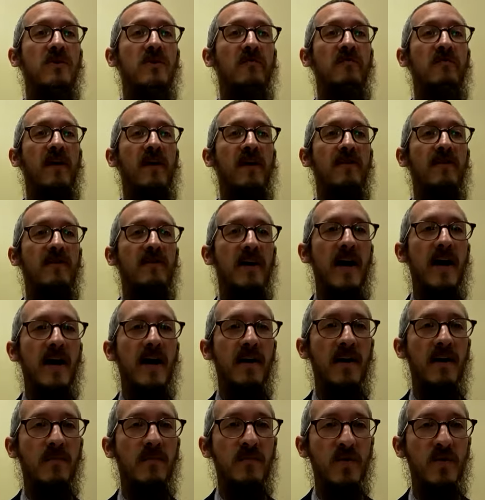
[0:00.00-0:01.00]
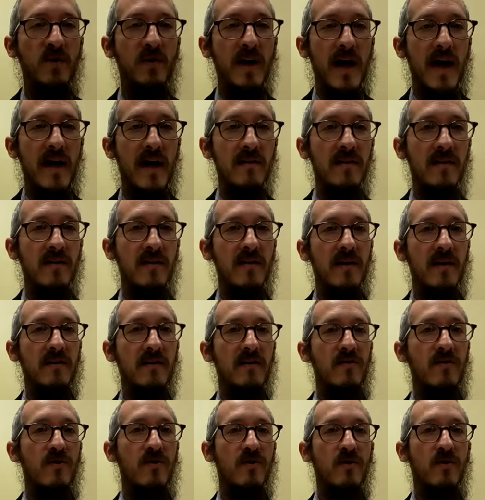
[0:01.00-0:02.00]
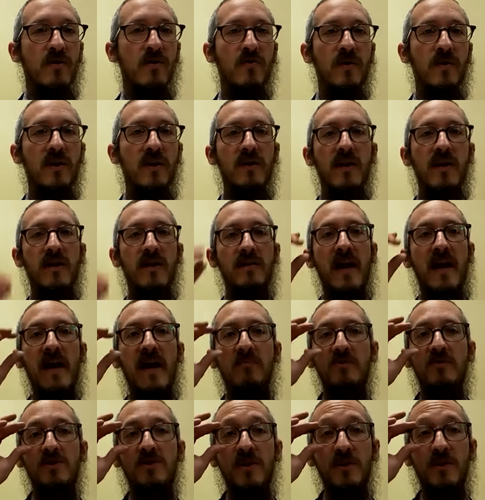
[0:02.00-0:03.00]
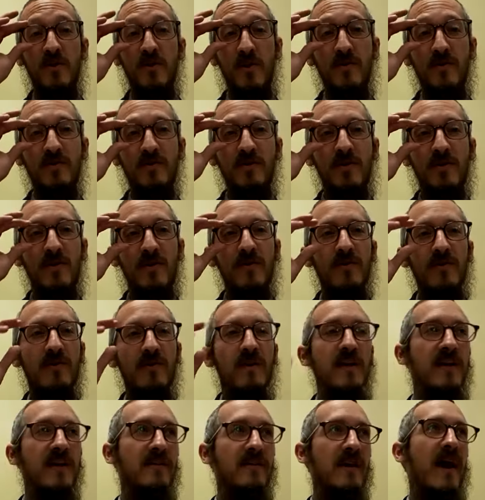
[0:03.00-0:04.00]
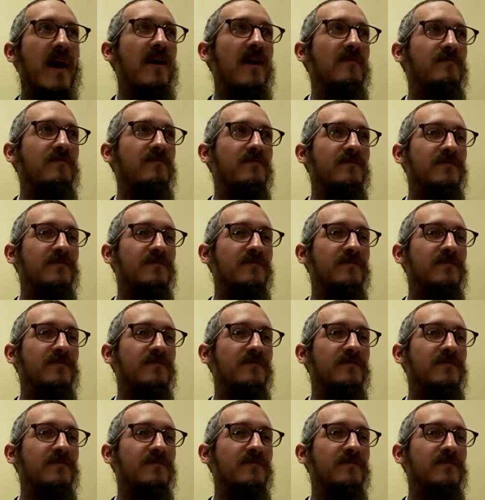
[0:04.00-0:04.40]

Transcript: si fa entrare il più grande tra di loro, quindi andiamo secondo l'età,